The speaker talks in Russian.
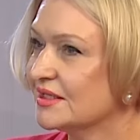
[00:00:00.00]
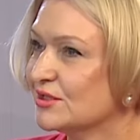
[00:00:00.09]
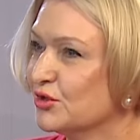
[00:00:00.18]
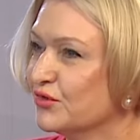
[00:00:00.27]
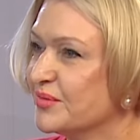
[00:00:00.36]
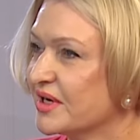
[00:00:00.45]

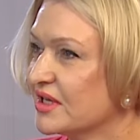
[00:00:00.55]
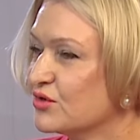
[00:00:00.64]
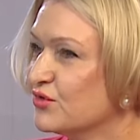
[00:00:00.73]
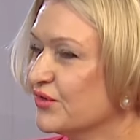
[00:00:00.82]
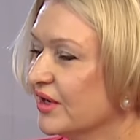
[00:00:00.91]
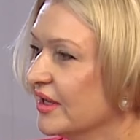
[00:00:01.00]
слово
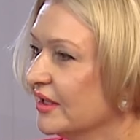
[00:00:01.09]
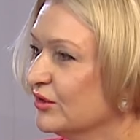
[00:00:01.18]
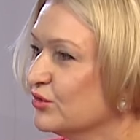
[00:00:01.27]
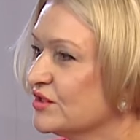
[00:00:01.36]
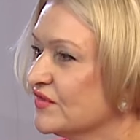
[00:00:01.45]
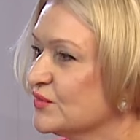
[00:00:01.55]
«маркировка», и я
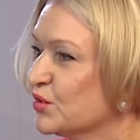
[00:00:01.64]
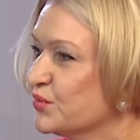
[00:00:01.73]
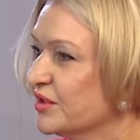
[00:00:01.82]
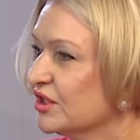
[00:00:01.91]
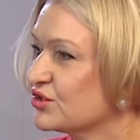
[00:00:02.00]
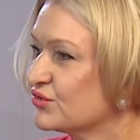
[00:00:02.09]
тут же
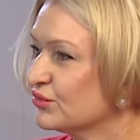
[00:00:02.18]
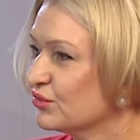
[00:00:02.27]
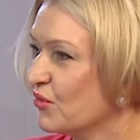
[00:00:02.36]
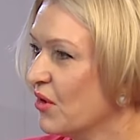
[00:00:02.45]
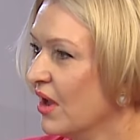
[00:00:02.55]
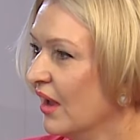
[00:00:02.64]
вспомнила
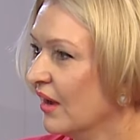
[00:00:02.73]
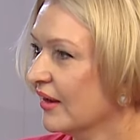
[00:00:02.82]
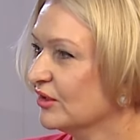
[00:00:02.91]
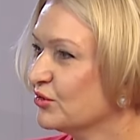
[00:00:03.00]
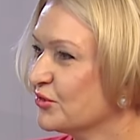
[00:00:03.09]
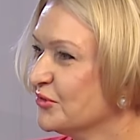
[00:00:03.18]
шутку,
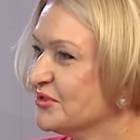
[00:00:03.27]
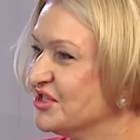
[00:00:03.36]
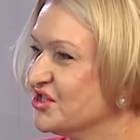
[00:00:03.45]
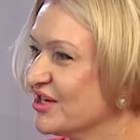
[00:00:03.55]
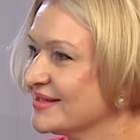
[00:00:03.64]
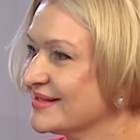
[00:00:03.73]
которую
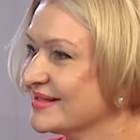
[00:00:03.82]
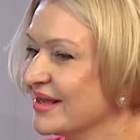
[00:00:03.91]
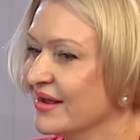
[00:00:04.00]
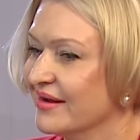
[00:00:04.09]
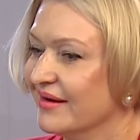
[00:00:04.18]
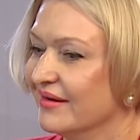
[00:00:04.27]
сейчас
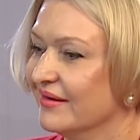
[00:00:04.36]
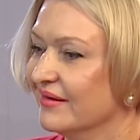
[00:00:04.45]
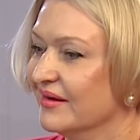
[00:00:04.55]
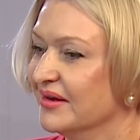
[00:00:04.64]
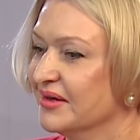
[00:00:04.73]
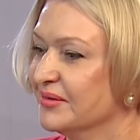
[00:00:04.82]

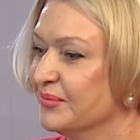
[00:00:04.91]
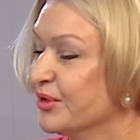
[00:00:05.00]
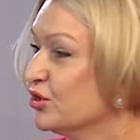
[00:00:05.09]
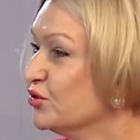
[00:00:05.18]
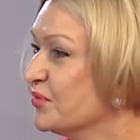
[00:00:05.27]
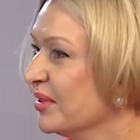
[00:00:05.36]
э,
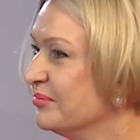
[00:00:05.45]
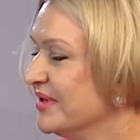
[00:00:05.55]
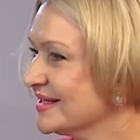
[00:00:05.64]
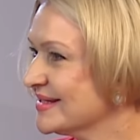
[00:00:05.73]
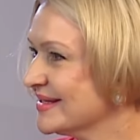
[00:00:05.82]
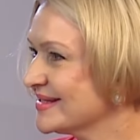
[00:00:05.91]
придумал
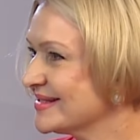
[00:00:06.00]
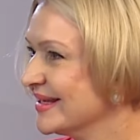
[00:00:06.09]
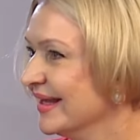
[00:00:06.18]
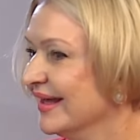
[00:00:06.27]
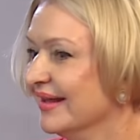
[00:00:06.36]
бизнес.